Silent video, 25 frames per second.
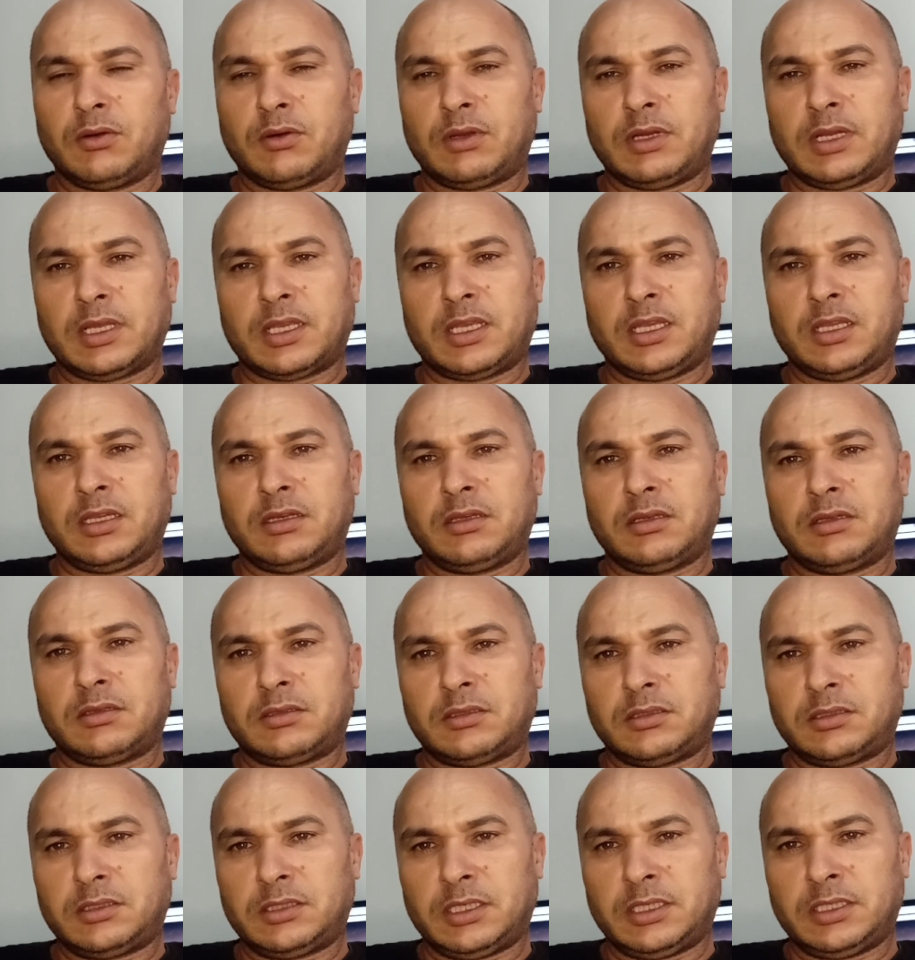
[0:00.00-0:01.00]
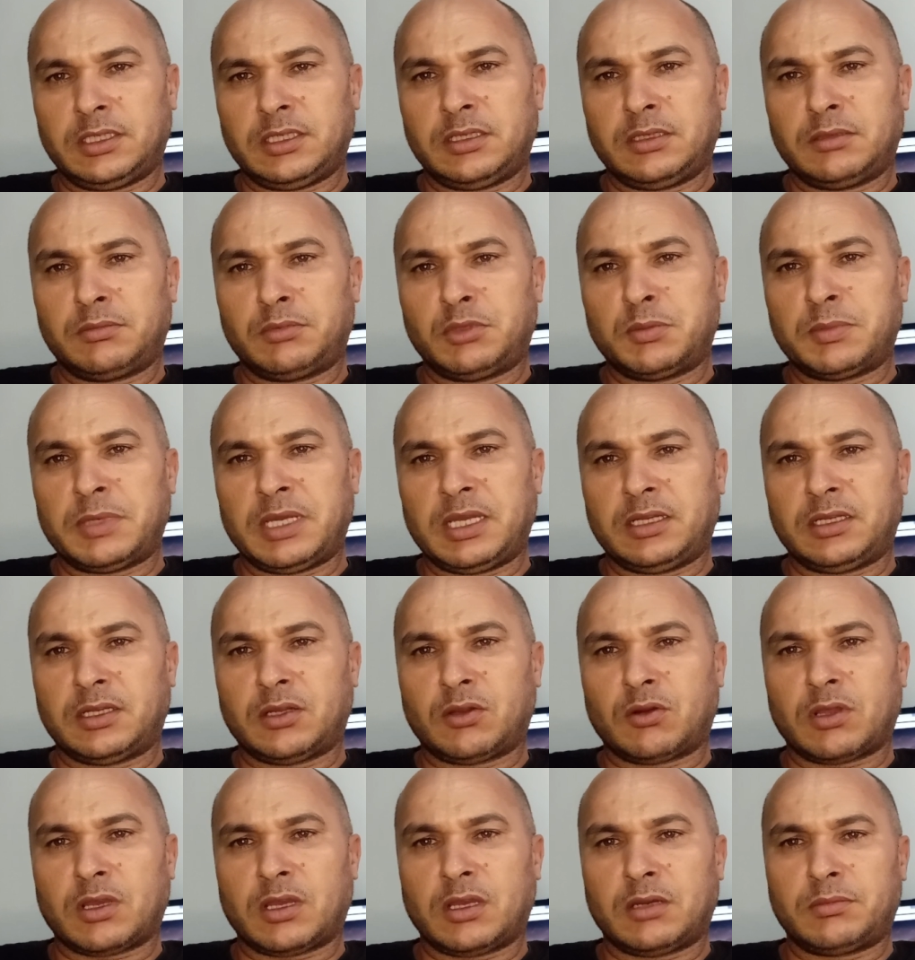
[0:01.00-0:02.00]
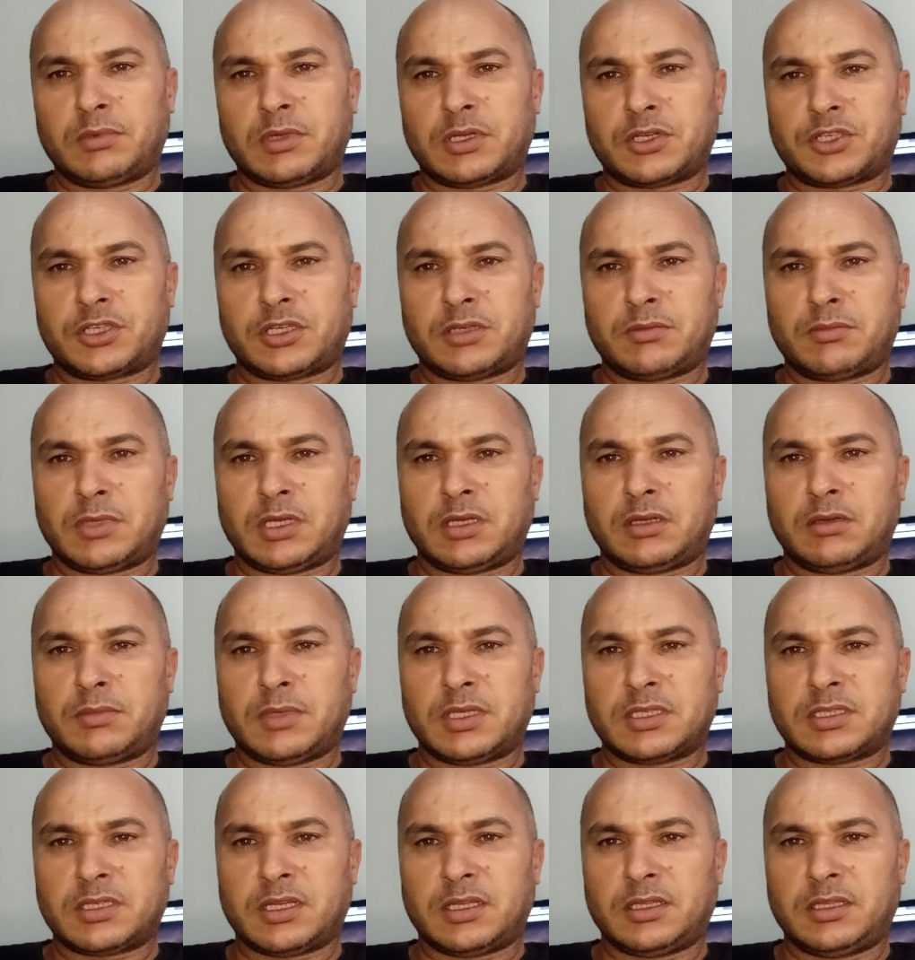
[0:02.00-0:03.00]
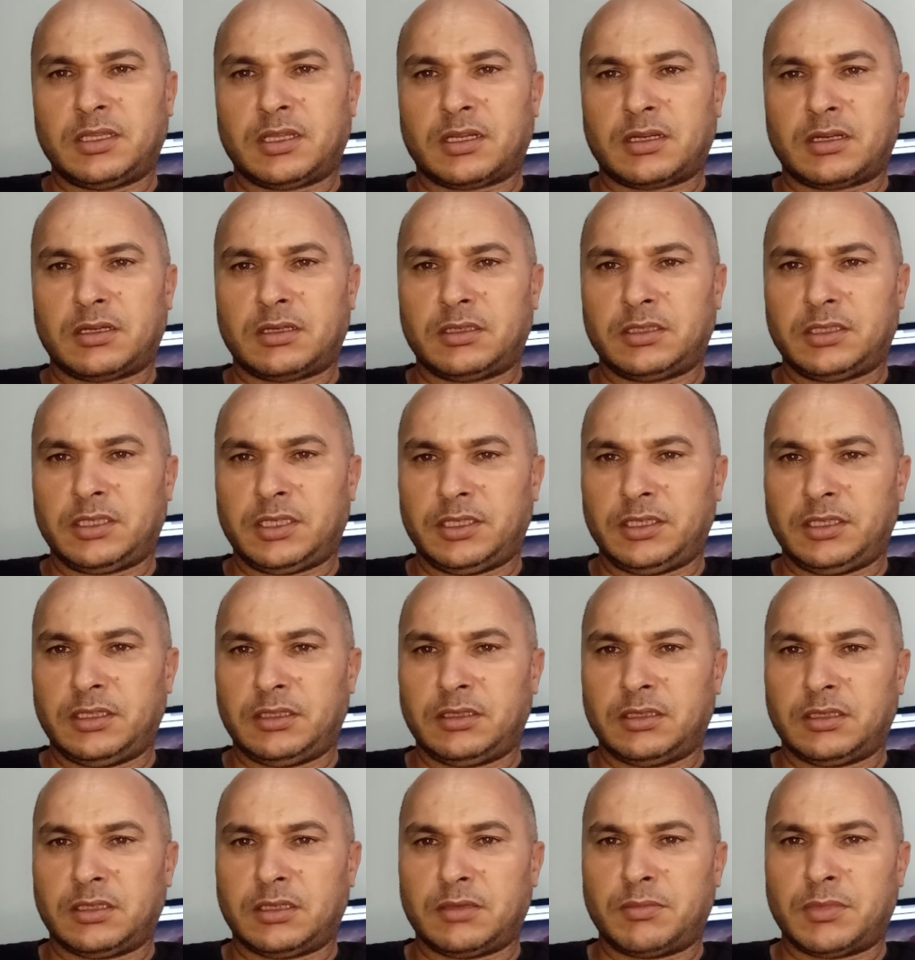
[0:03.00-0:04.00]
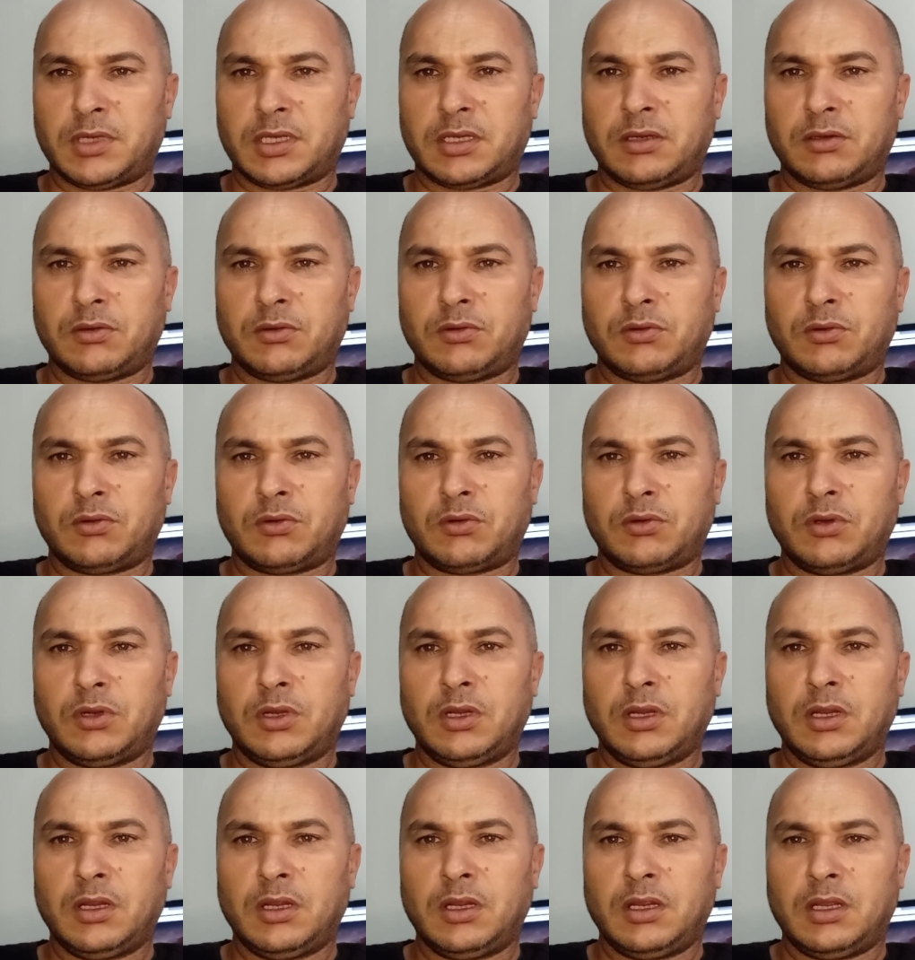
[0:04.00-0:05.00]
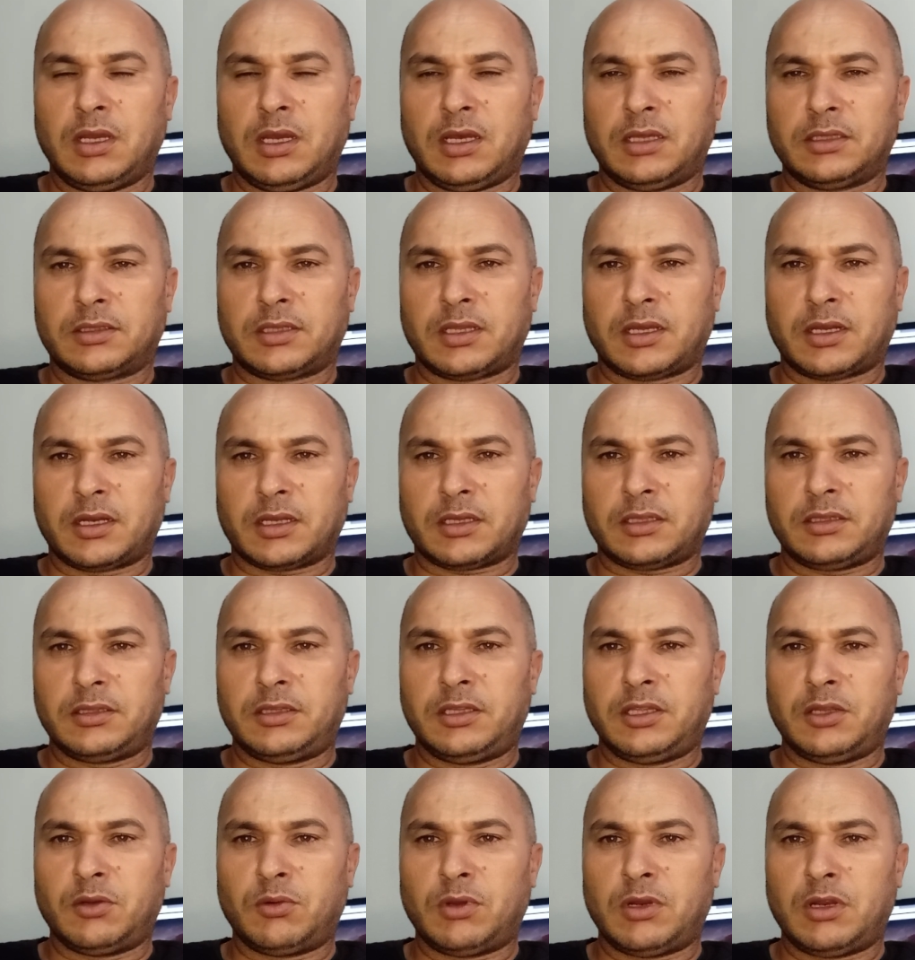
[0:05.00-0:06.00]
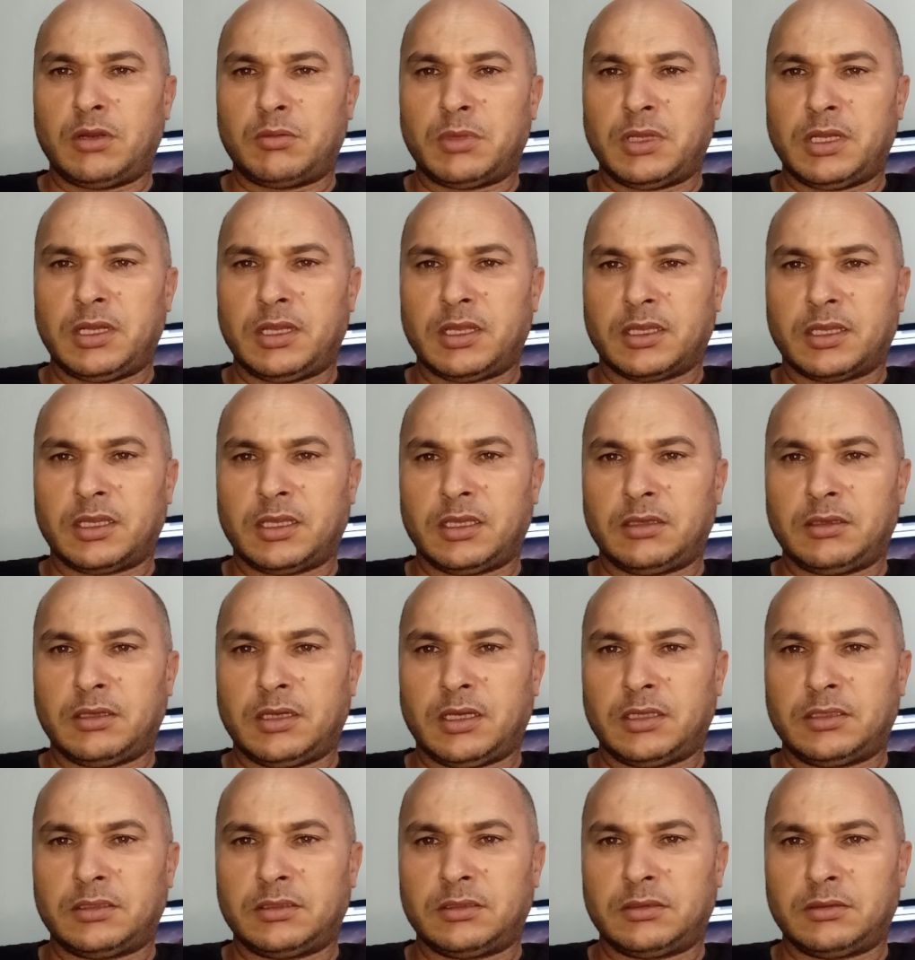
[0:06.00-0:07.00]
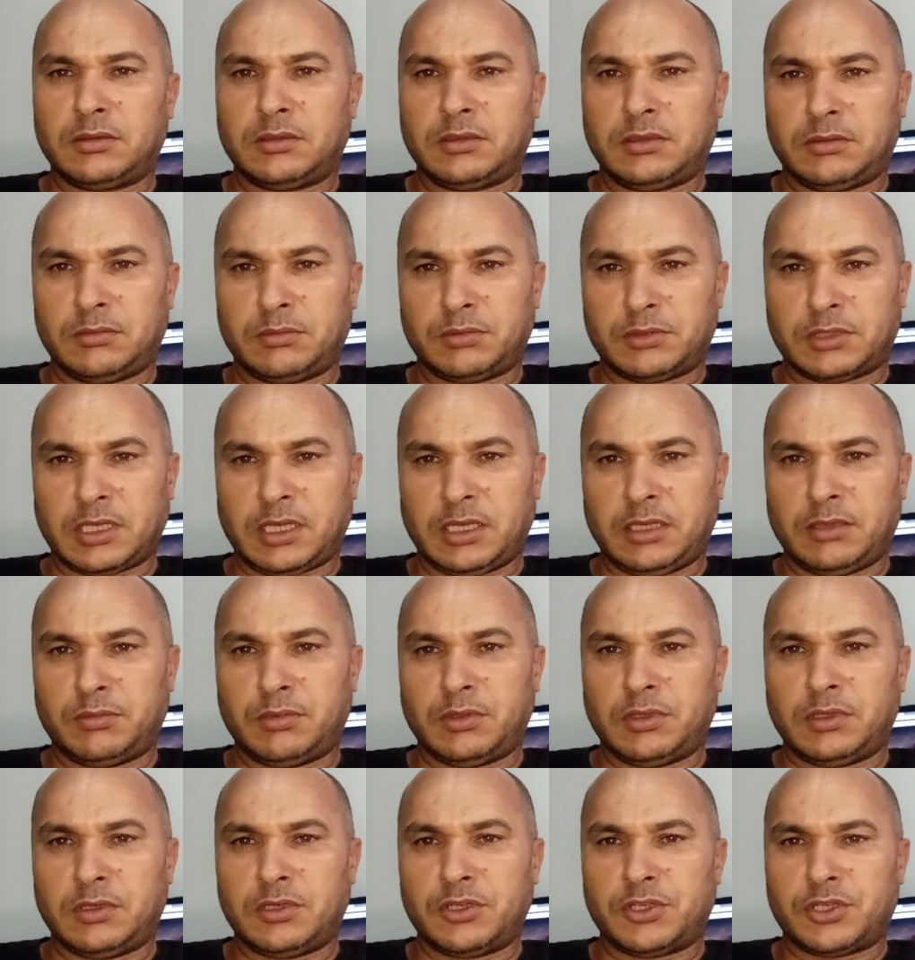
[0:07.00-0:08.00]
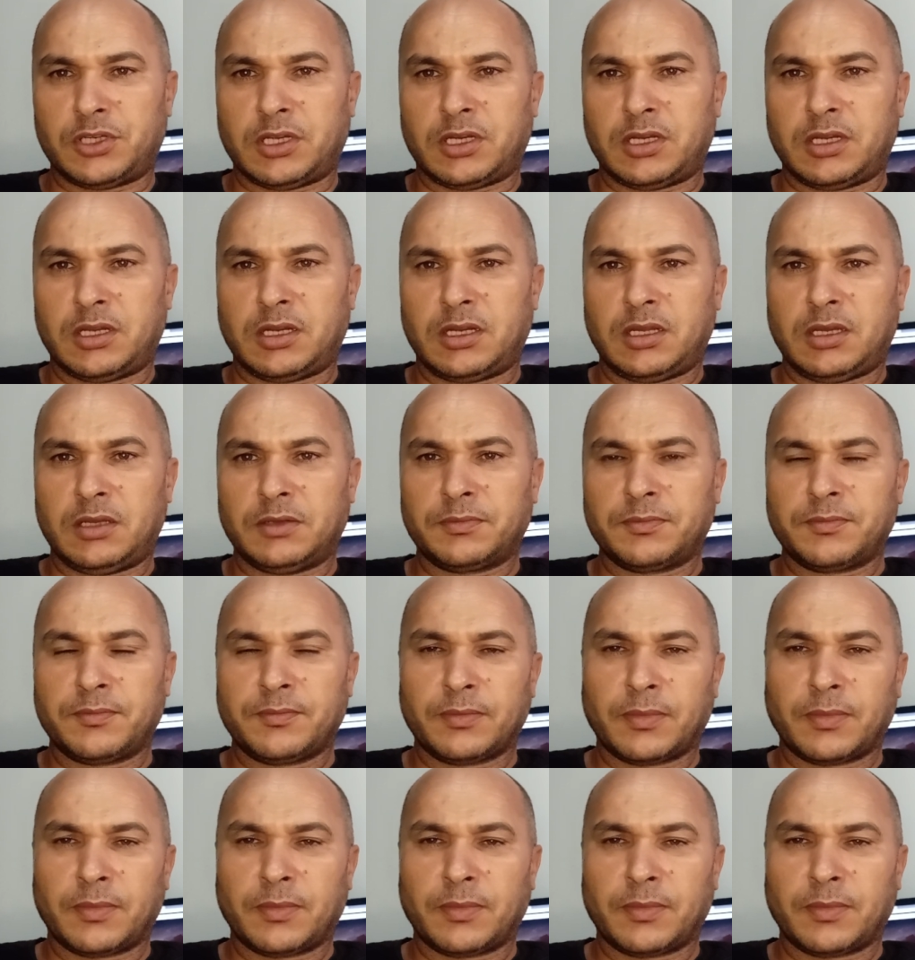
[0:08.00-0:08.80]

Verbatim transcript: ولكن آه، يعني بما انه الخبر جاء من المصادر يعني كما كنقولوا عن طريق الديوان الملكي عن آه، صاحب الجلاله